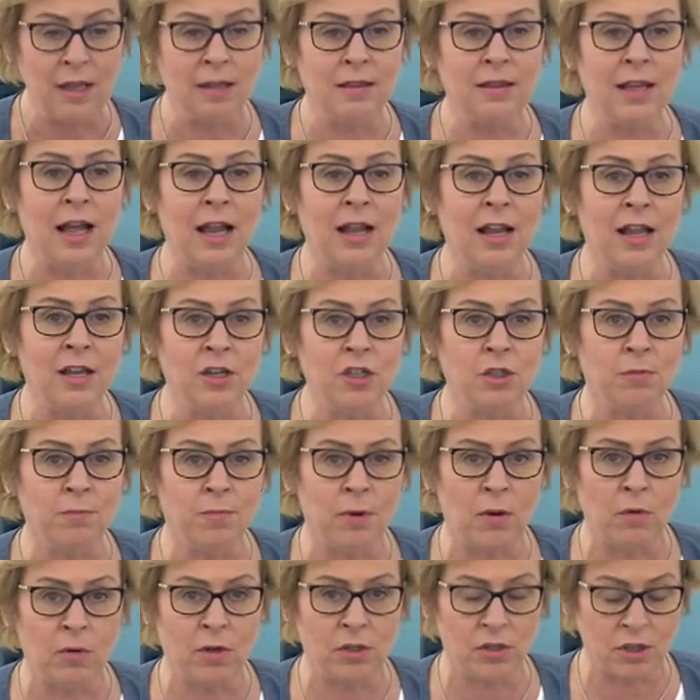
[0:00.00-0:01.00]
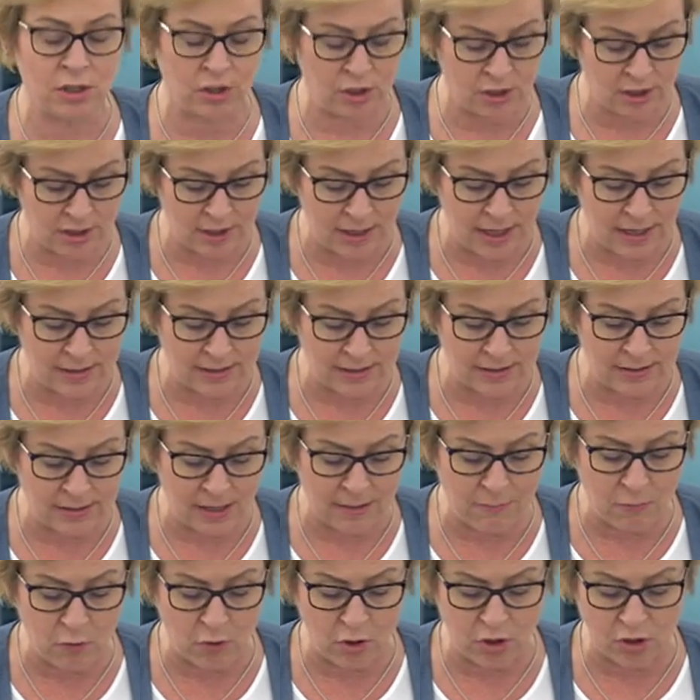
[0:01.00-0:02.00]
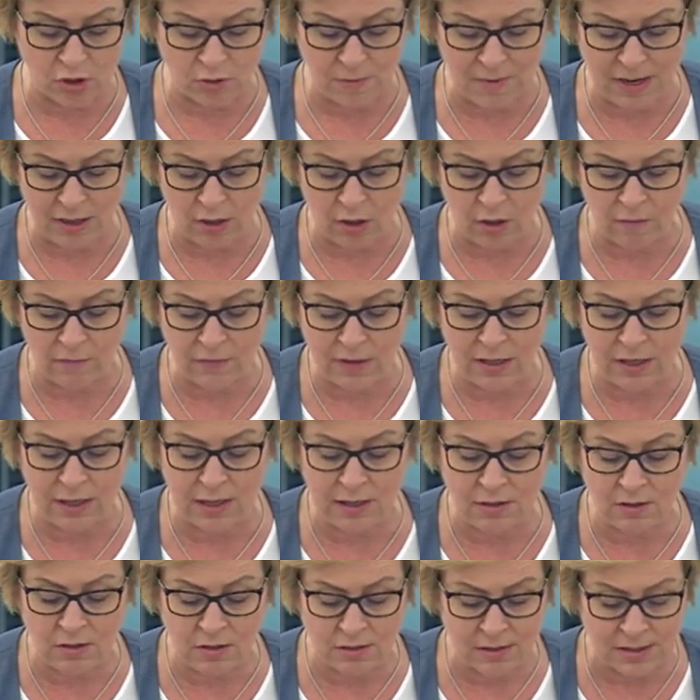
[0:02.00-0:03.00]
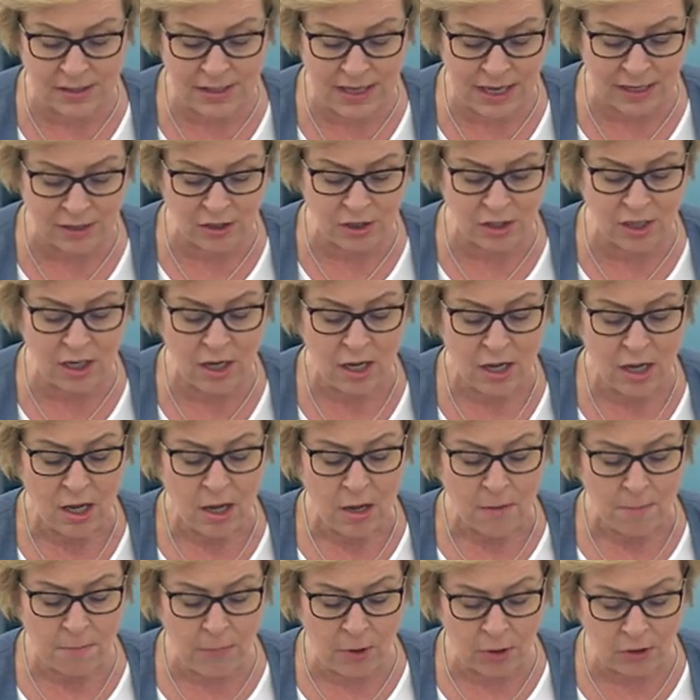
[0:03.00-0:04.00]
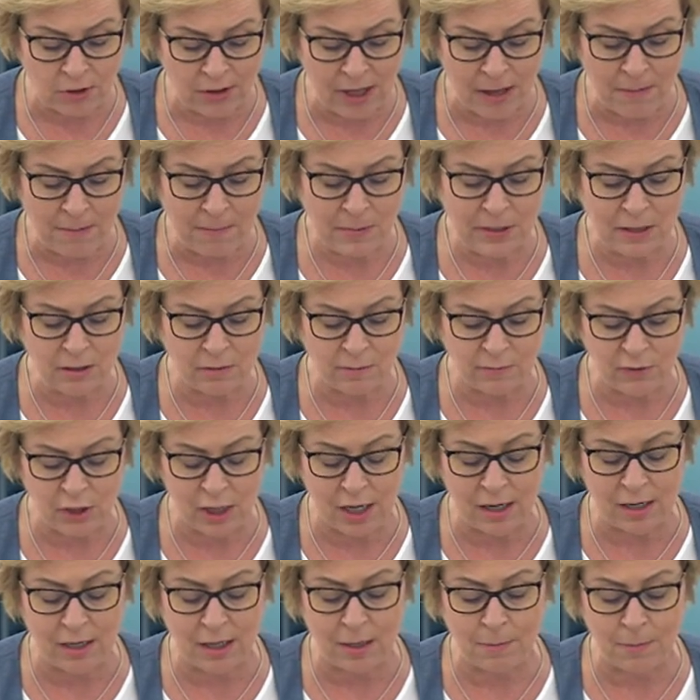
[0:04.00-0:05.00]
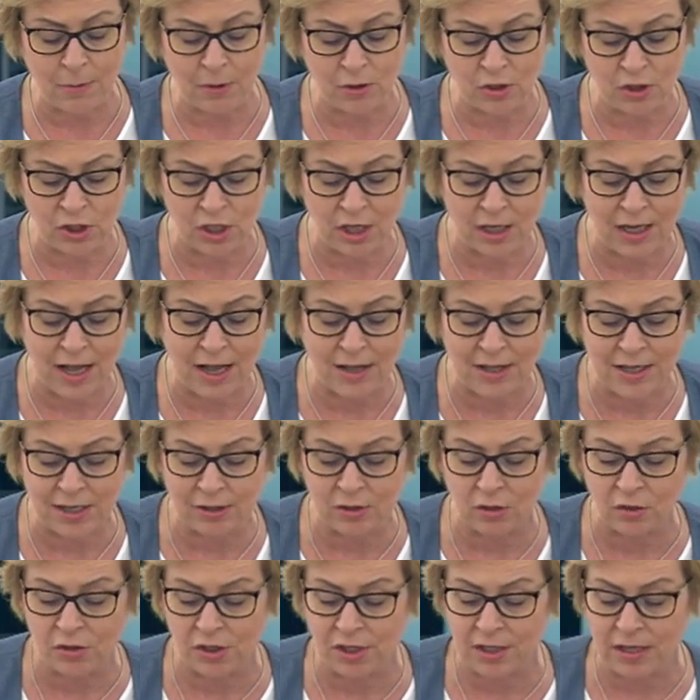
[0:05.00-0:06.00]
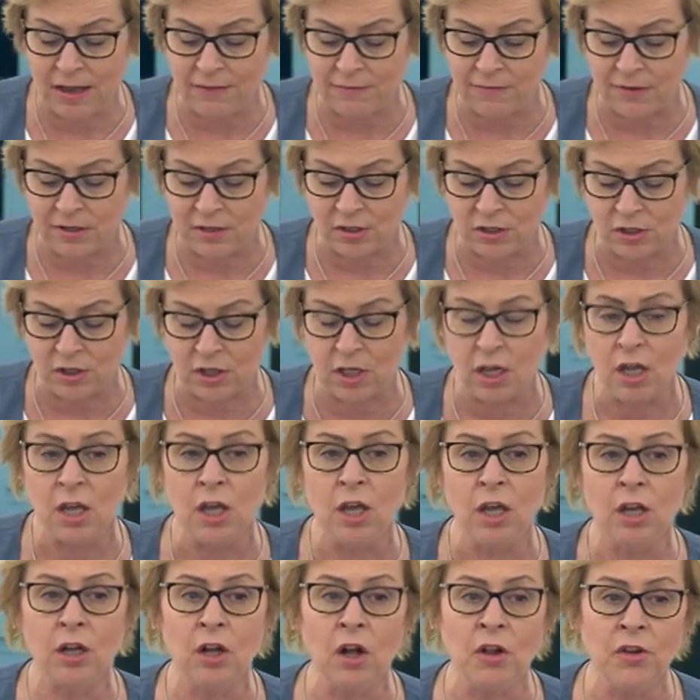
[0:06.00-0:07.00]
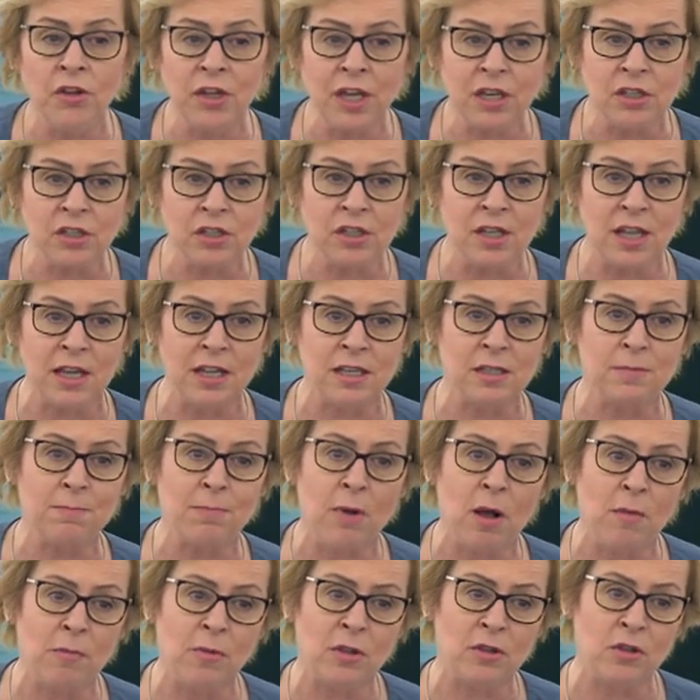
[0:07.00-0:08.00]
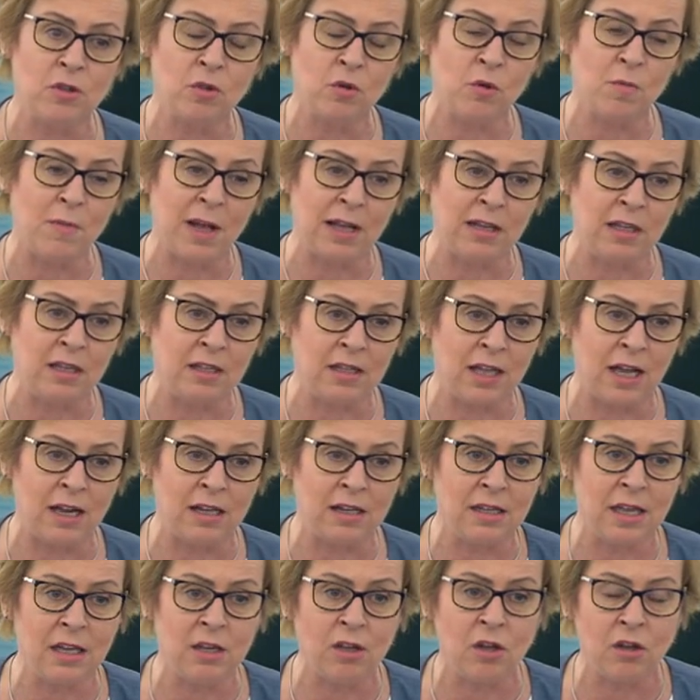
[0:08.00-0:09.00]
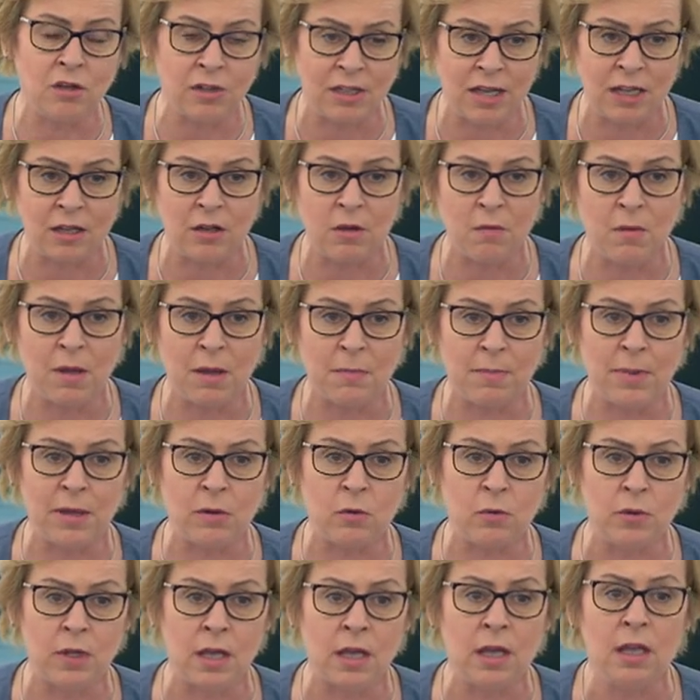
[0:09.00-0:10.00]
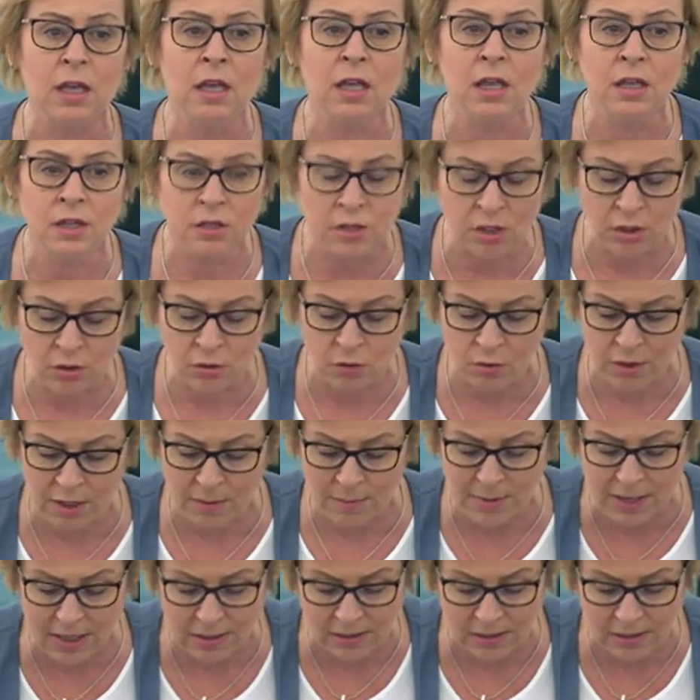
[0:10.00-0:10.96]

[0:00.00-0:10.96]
należy położyć kres temu koszmarowi i jednoznacznie potępić wszelkie podżegania do nienawiści. konieczna jest pomoc humanitarna i o taką apeluję. dziękuję